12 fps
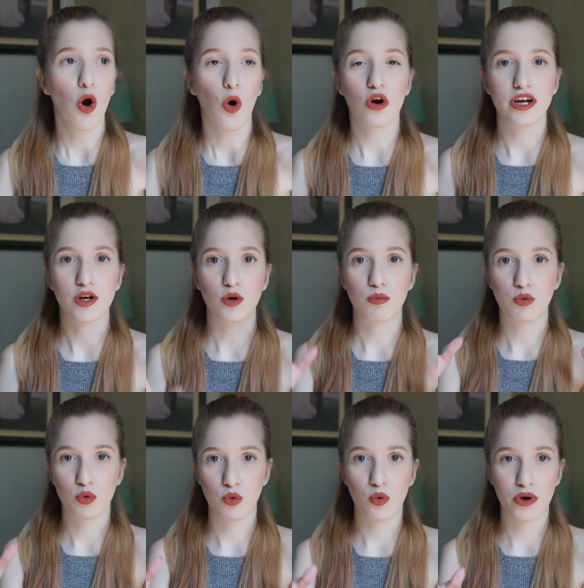o che
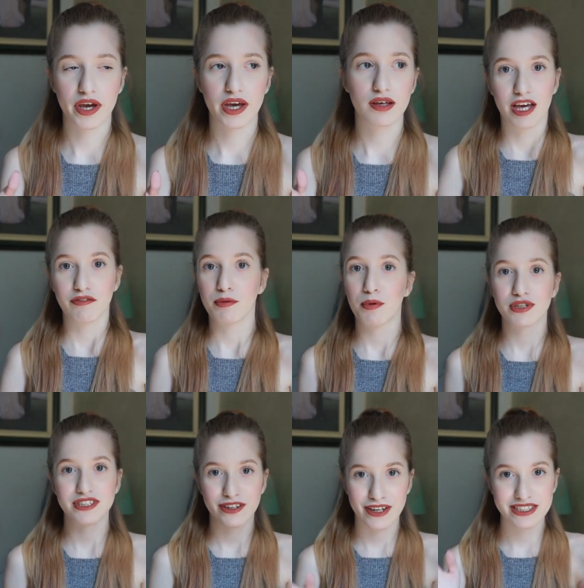comunque vi
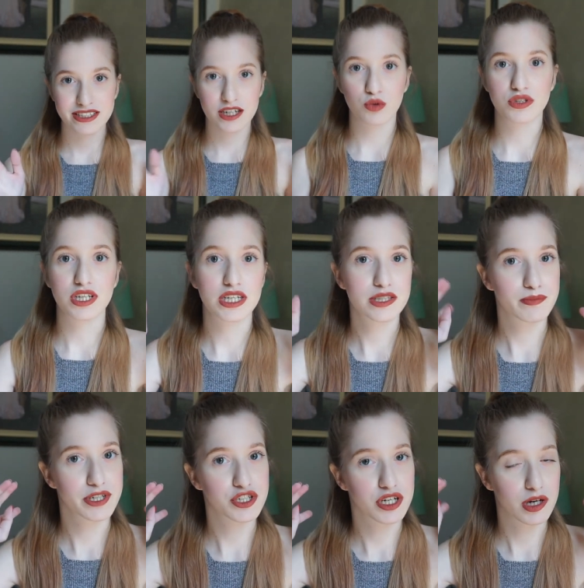possano essere utili,
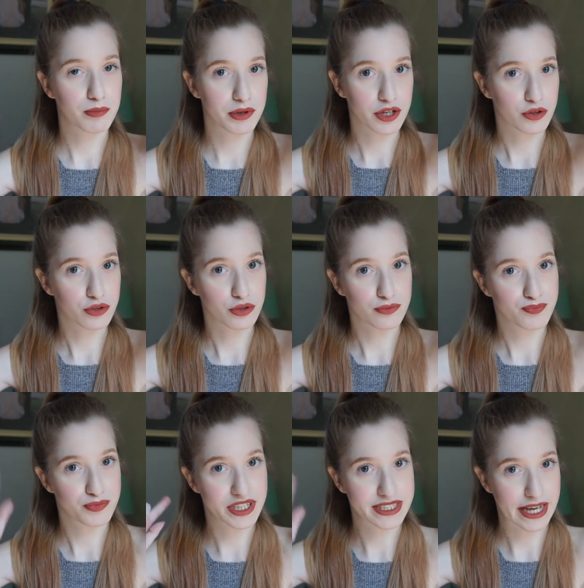specie nel periodo
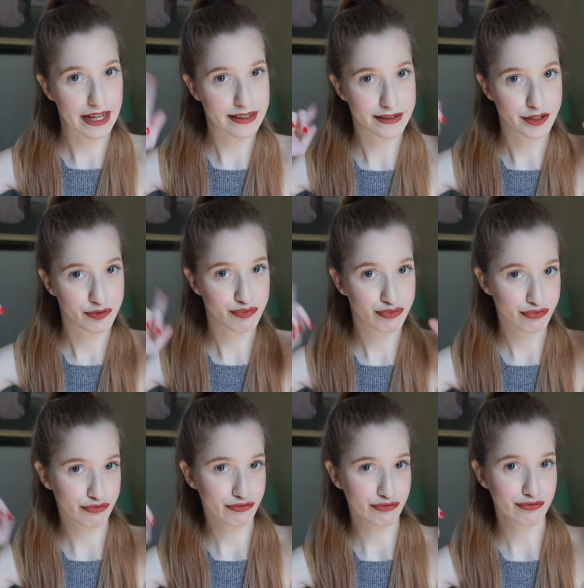dei saldi.
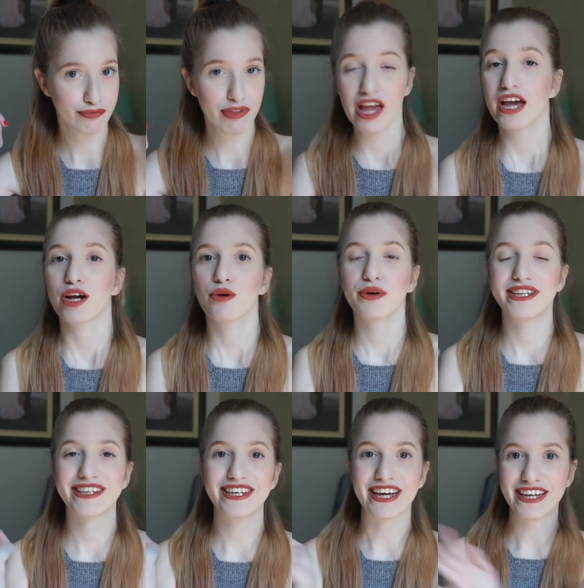
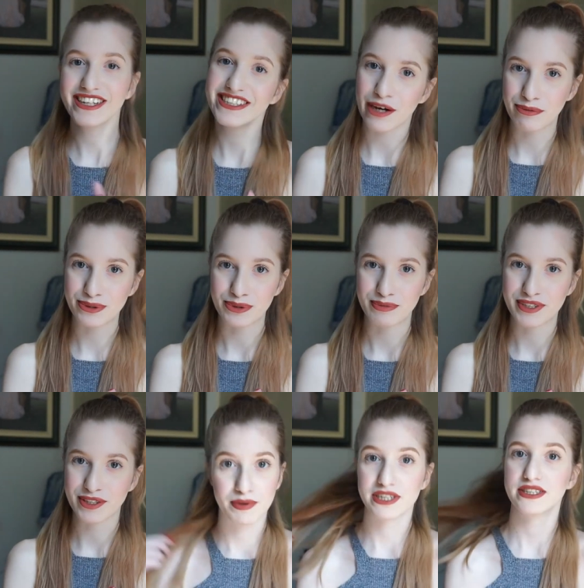Quindi iniziamo
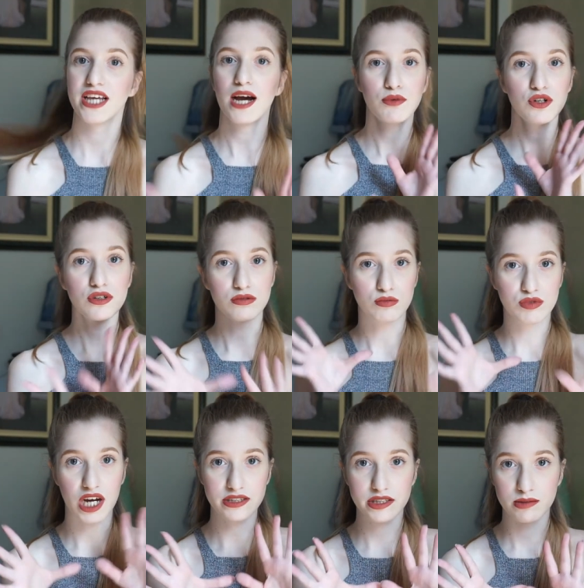subito. Partiamo
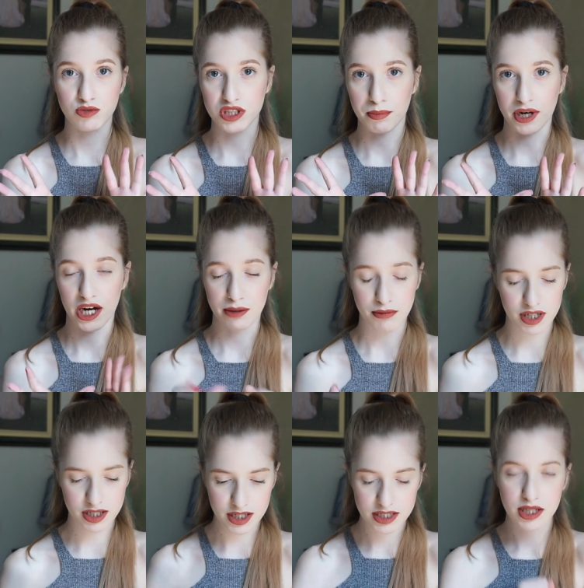un attimo da
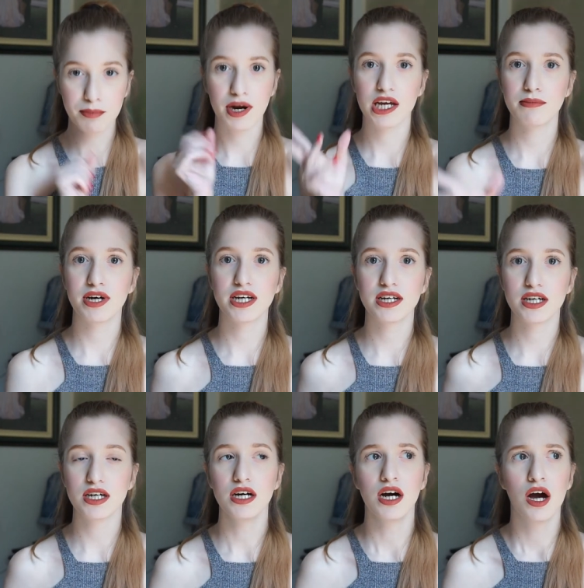Primark. Da
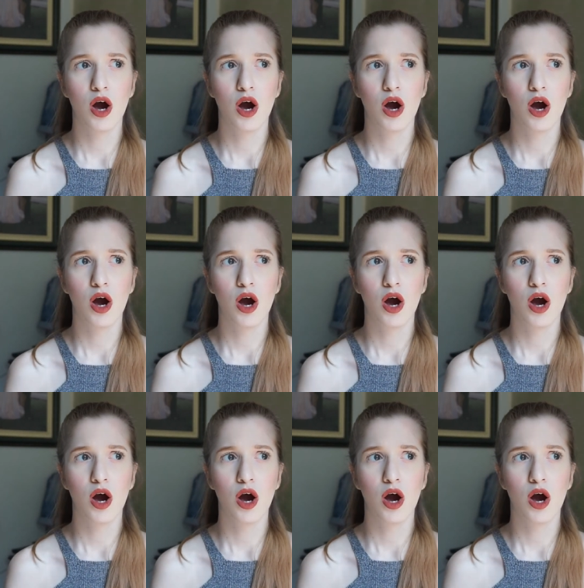Primark